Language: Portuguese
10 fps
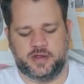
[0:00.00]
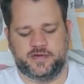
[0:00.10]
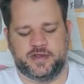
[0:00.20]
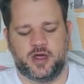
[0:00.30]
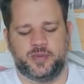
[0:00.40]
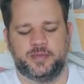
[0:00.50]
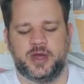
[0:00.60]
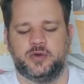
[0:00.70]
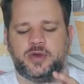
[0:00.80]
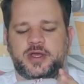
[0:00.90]
Esse aqui é o
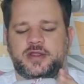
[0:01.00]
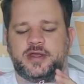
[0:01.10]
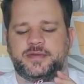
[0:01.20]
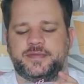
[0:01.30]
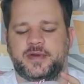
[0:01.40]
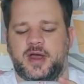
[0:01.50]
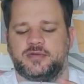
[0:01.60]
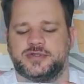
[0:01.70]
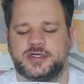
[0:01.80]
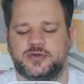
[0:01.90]
primeiro item, é
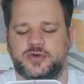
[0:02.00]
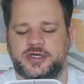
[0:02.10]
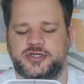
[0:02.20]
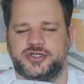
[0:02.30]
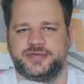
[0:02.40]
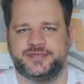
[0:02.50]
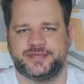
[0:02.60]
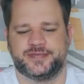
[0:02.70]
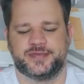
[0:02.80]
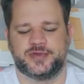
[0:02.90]
um sanduíche,
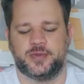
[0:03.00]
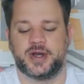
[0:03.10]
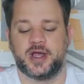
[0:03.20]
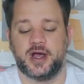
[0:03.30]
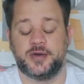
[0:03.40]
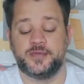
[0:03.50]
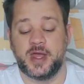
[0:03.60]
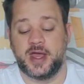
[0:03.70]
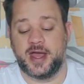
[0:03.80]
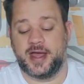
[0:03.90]
tô brincando.
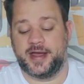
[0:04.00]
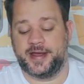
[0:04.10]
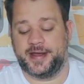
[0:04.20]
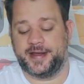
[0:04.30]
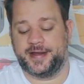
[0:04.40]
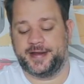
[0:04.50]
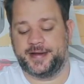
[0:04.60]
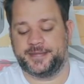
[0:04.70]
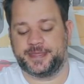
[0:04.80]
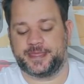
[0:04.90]
É...